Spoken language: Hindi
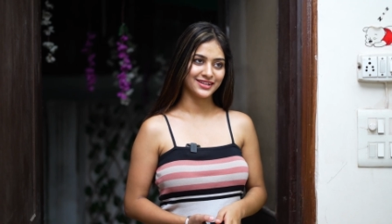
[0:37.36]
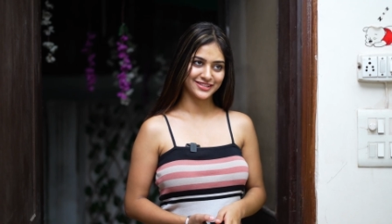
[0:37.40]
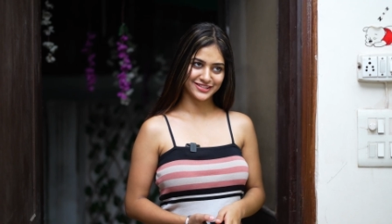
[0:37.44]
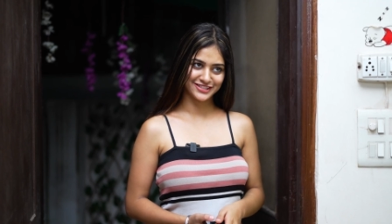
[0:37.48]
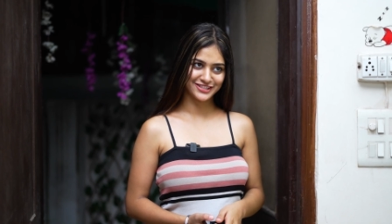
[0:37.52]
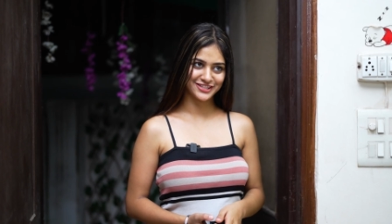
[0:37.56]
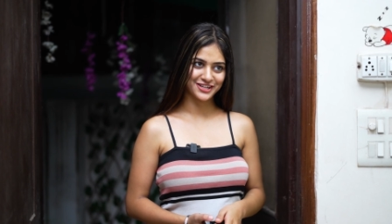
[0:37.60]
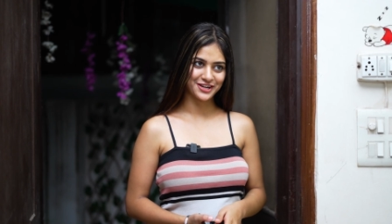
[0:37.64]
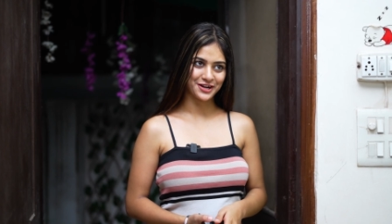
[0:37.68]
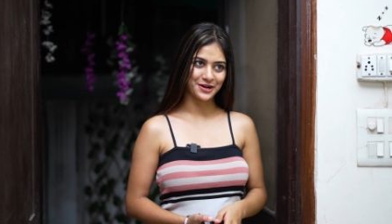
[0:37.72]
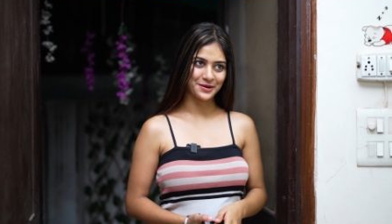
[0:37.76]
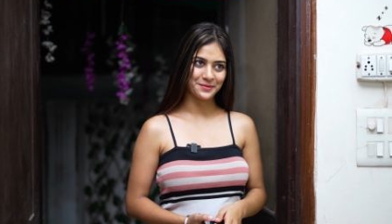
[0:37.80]

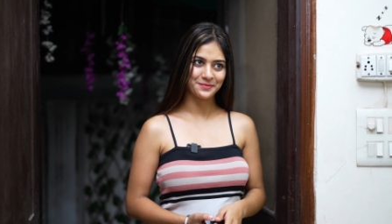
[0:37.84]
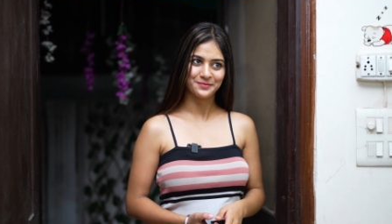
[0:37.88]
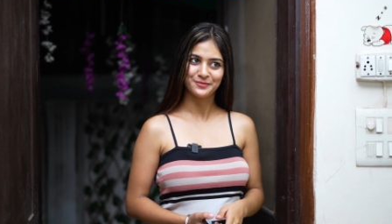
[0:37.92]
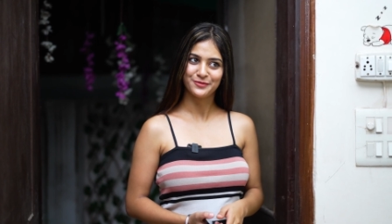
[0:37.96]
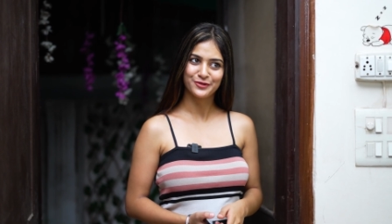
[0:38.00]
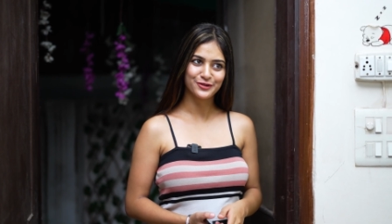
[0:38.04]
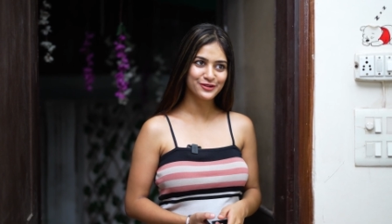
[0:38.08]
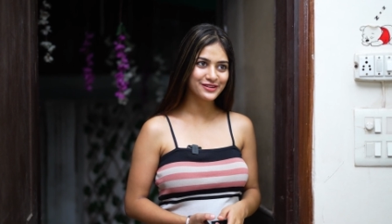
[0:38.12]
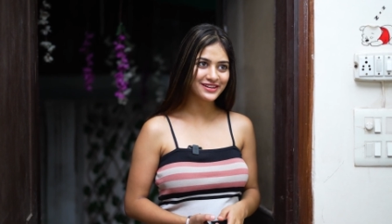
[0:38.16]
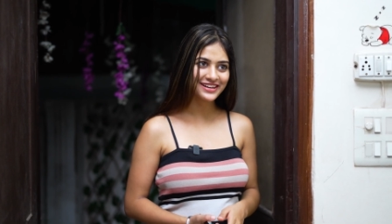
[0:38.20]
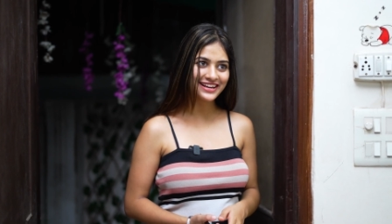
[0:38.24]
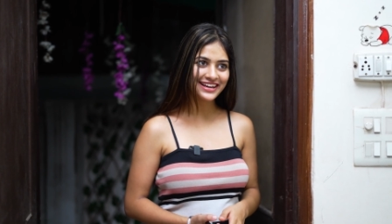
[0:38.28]
अच्छा
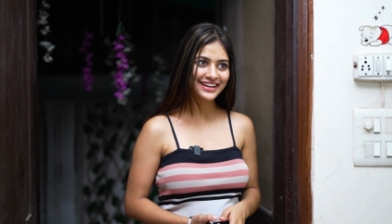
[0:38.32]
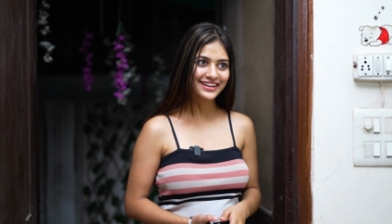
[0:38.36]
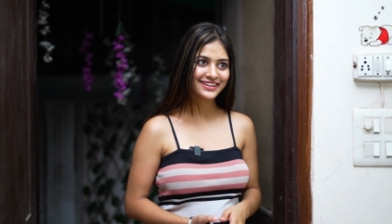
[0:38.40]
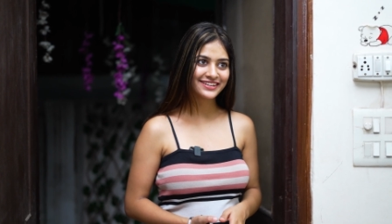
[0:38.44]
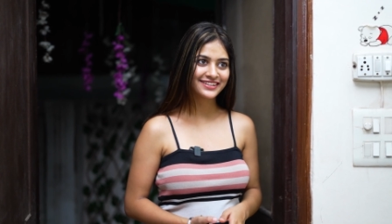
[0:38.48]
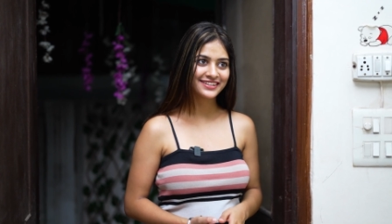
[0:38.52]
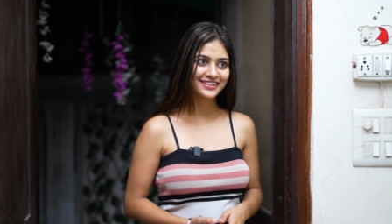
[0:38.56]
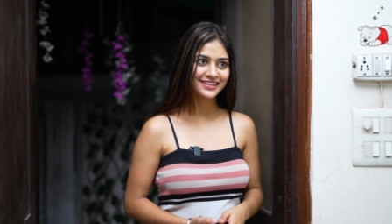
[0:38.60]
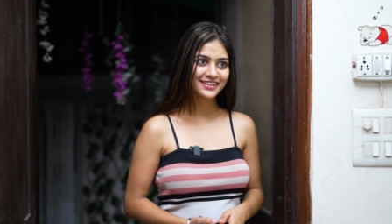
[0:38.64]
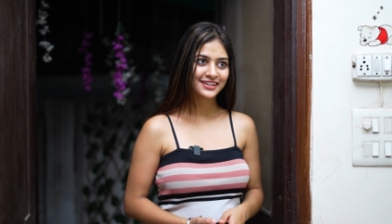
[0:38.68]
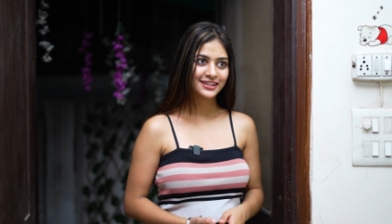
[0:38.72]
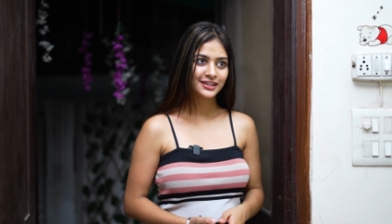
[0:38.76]
भूल गए
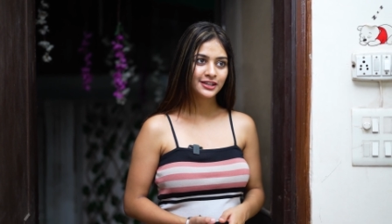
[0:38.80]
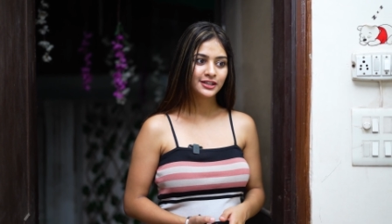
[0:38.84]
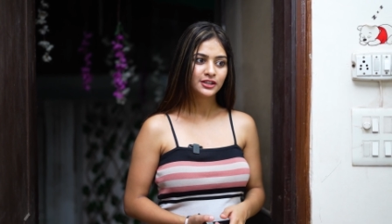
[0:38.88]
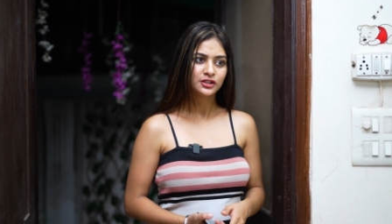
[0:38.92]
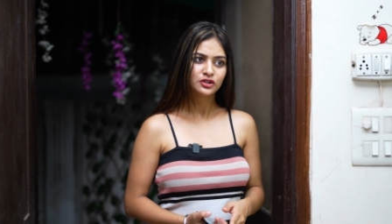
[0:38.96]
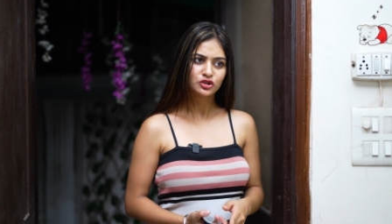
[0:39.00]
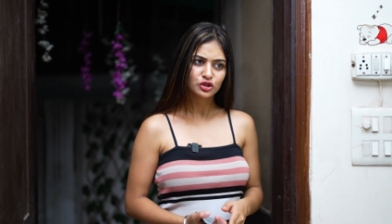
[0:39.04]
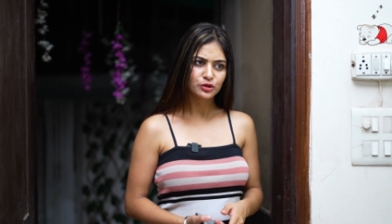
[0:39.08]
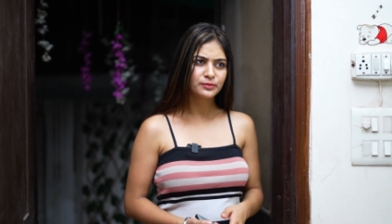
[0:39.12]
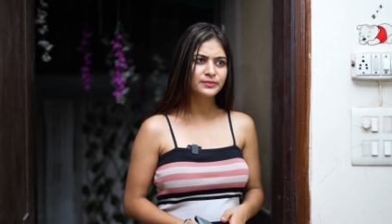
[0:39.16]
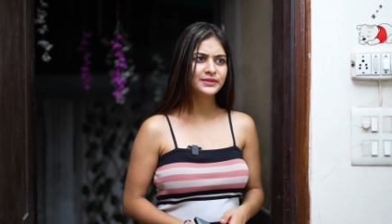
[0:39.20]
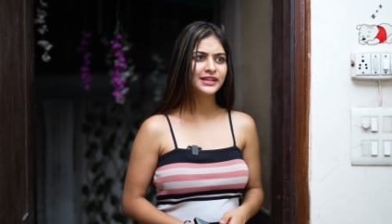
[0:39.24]

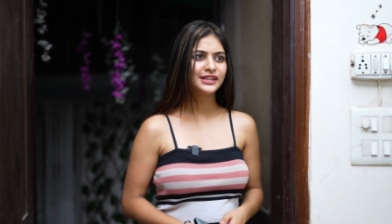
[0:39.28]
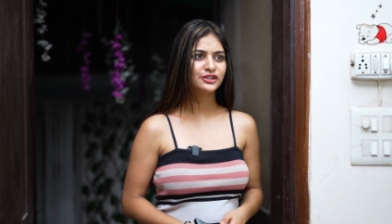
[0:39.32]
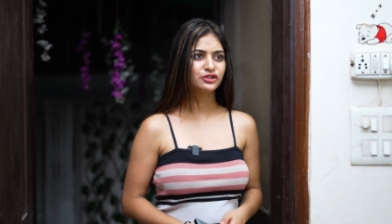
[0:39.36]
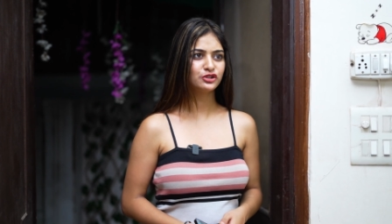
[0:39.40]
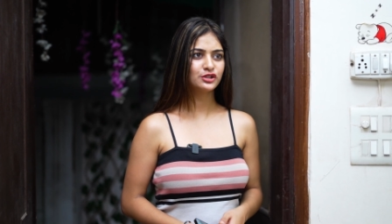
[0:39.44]
तुमने ही